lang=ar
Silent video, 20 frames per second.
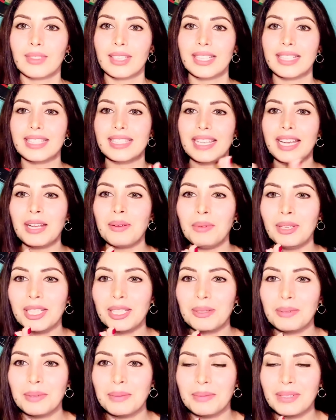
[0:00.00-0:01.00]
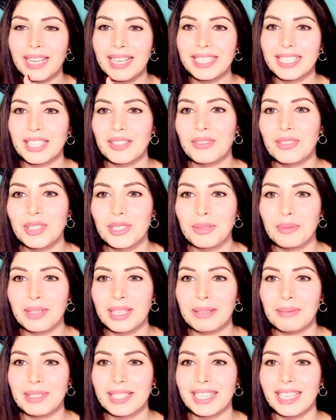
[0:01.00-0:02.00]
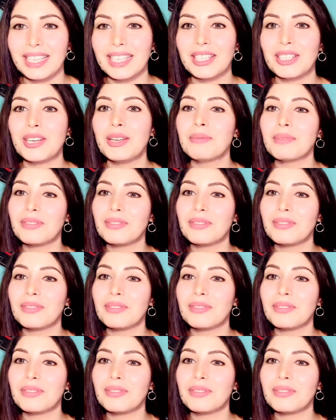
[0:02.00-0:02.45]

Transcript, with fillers: السلام عليكم البنات كيف نتوما لاباس عليكم